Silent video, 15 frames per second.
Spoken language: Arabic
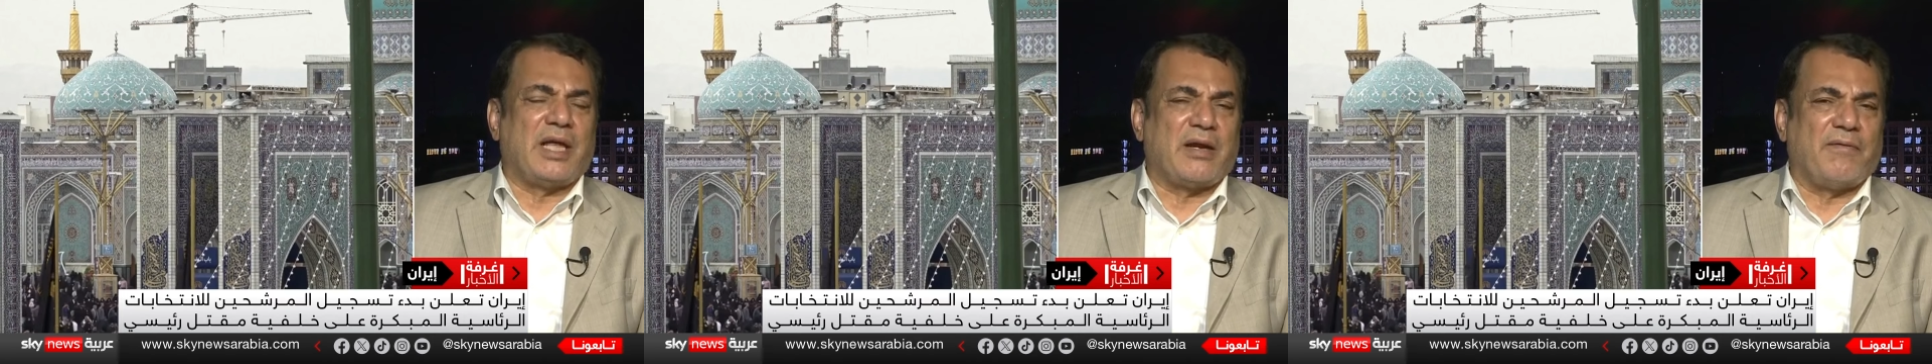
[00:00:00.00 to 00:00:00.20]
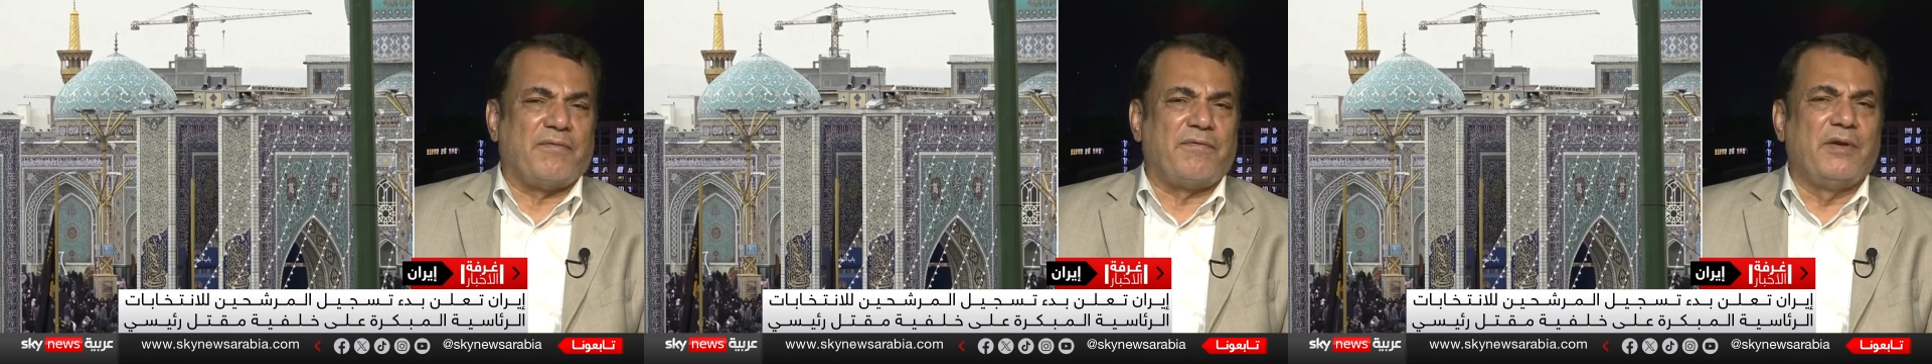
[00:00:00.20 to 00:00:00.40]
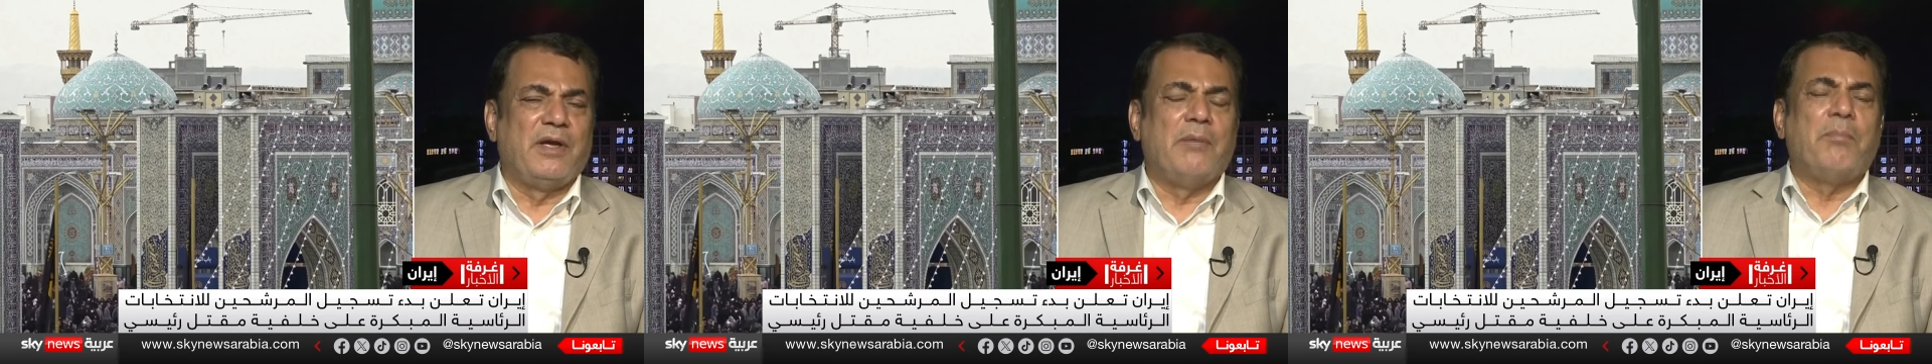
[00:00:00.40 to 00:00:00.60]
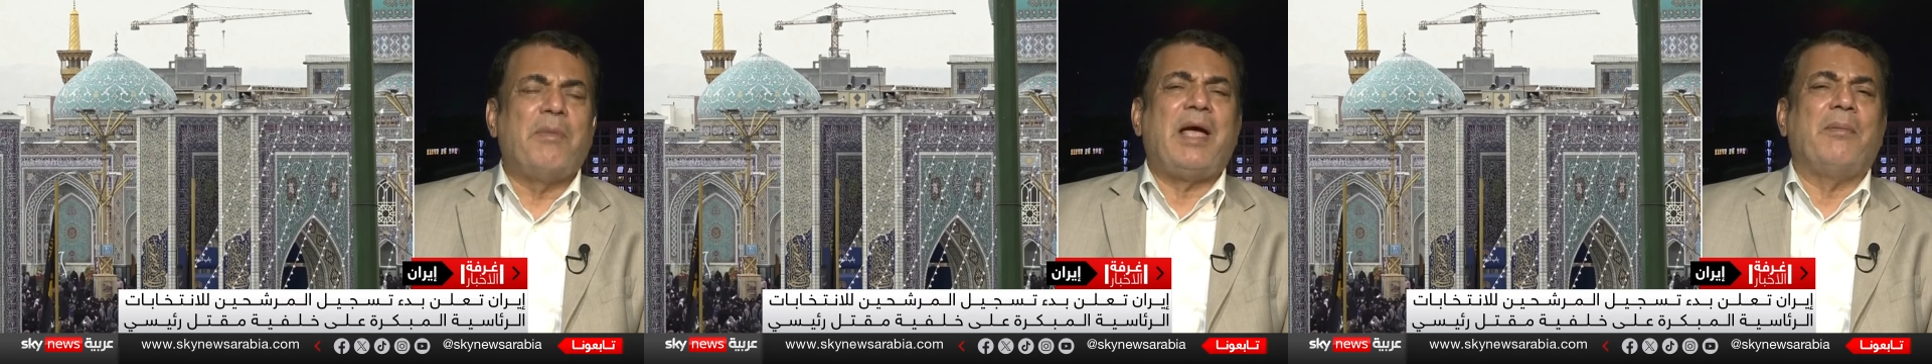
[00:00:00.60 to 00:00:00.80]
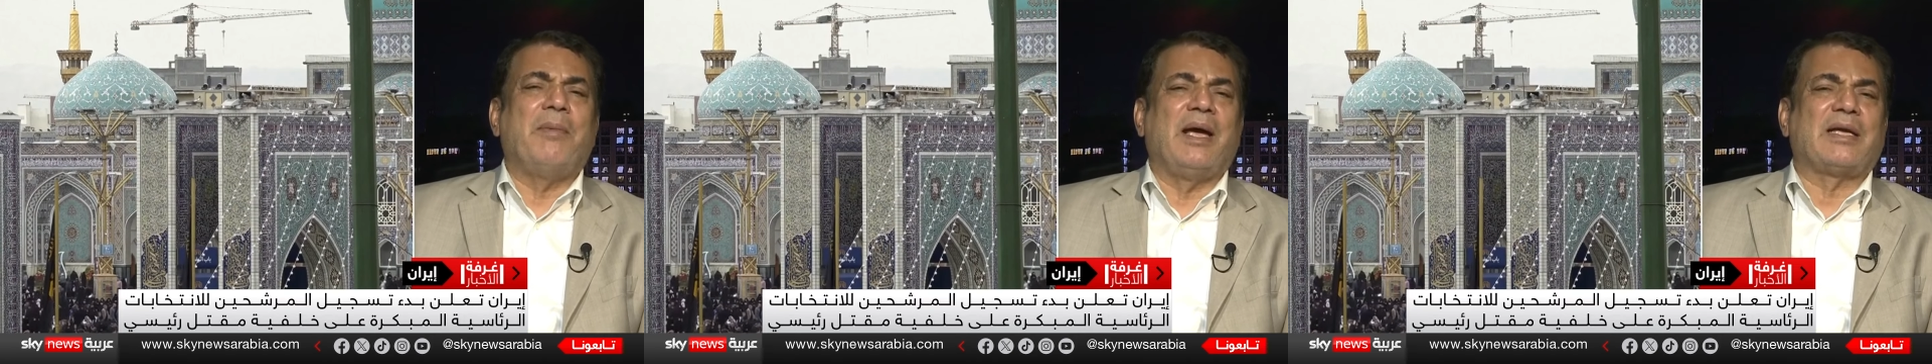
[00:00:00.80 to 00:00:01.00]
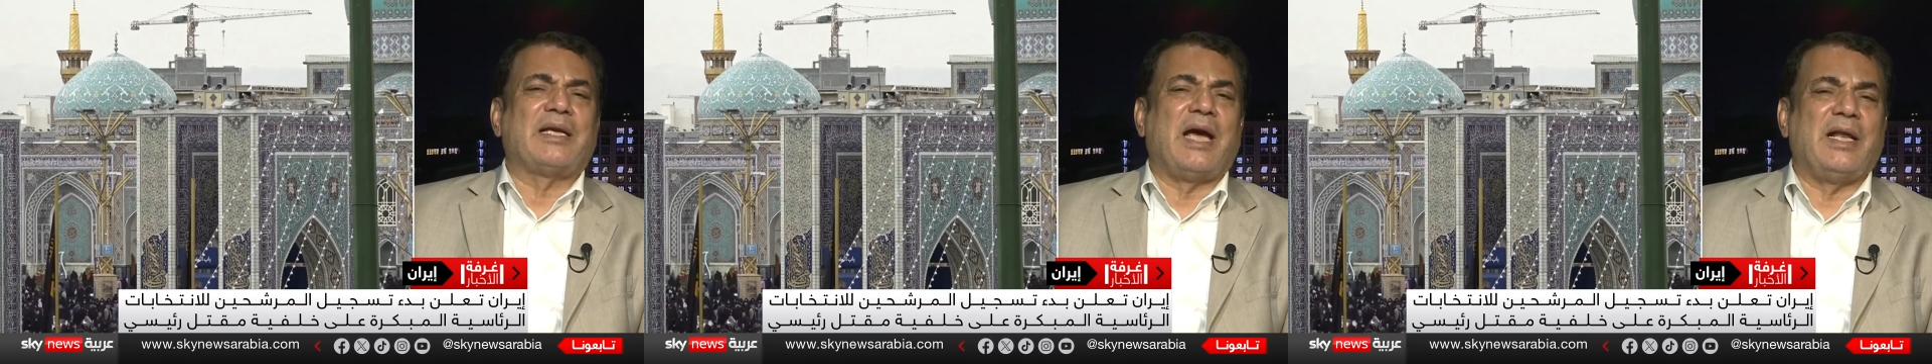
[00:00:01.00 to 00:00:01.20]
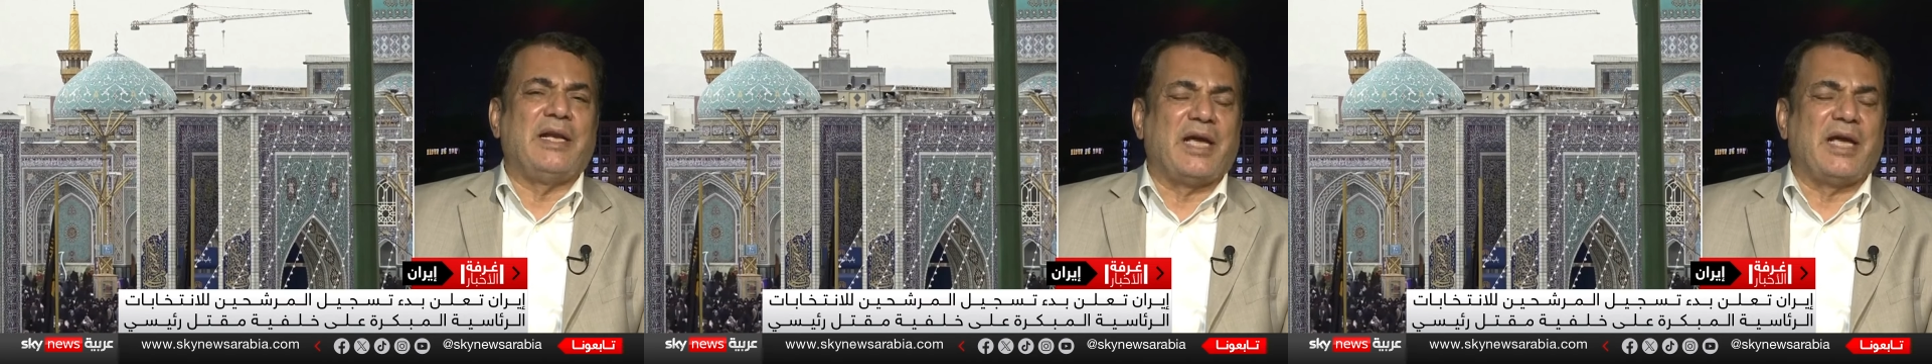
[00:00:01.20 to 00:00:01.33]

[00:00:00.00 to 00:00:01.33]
طرف مهما كان